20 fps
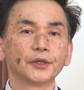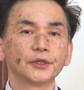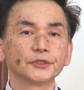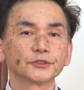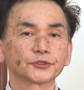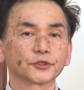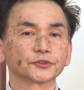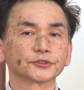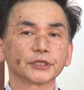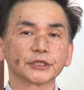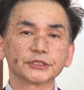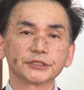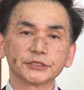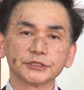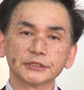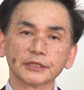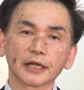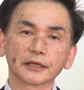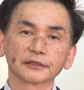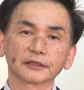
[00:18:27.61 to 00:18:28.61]
そして
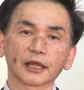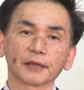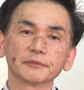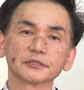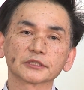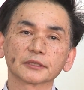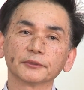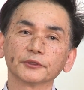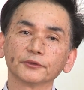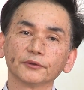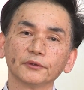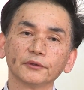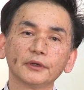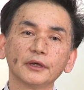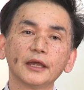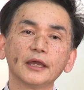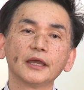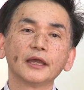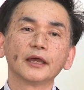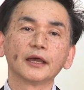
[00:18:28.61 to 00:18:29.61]
父なる神様の
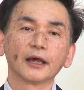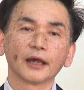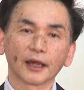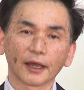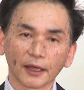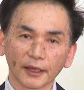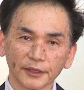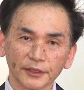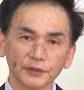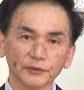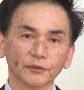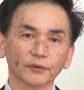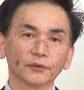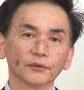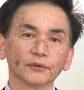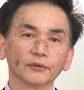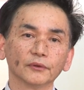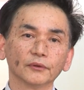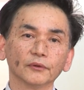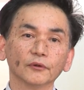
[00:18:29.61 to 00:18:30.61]
愛
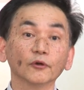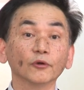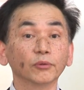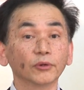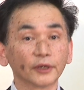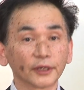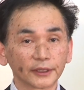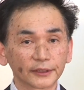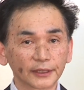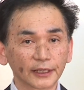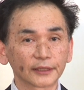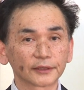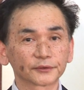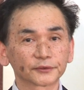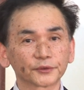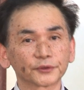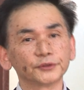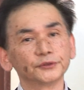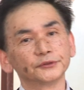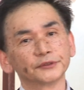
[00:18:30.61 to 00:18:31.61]
を覚えた
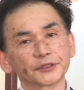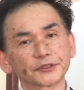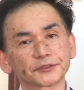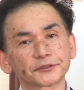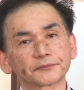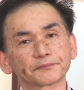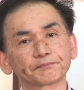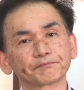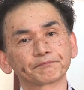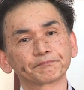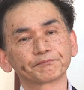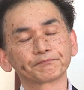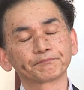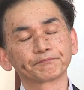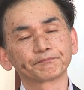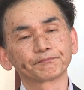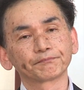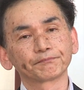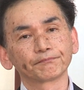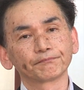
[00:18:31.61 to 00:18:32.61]
というんです
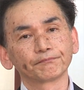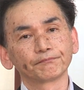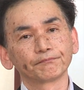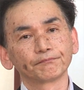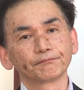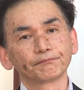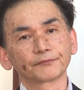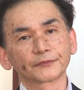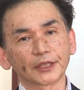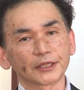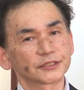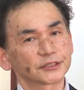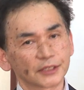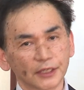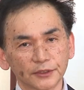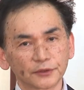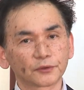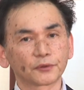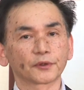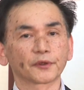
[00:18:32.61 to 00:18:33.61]
確
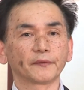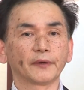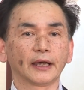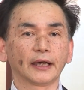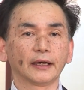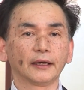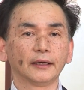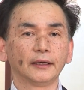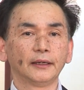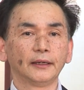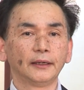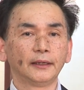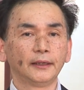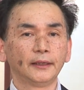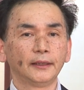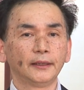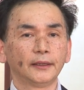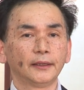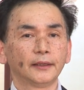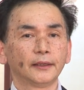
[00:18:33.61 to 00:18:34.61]
かにこれは
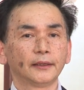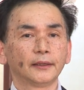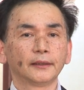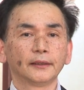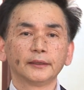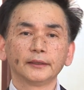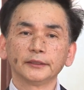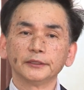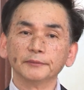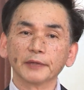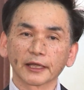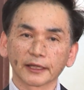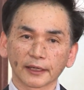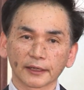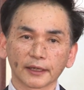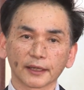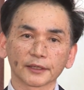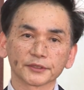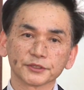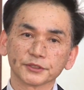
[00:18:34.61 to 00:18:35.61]
今か
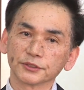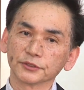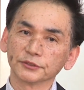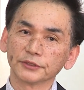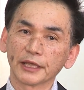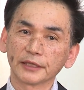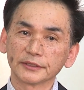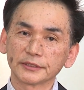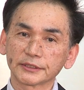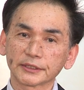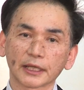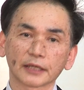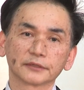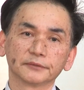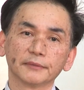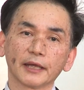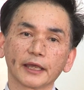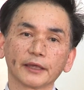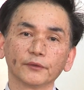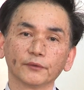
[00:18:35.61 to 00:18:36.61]
ら80年近く
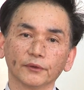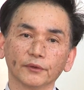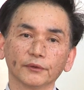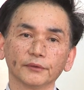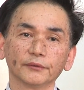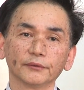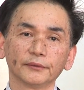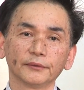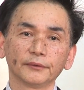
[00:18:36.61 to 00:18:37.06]
前の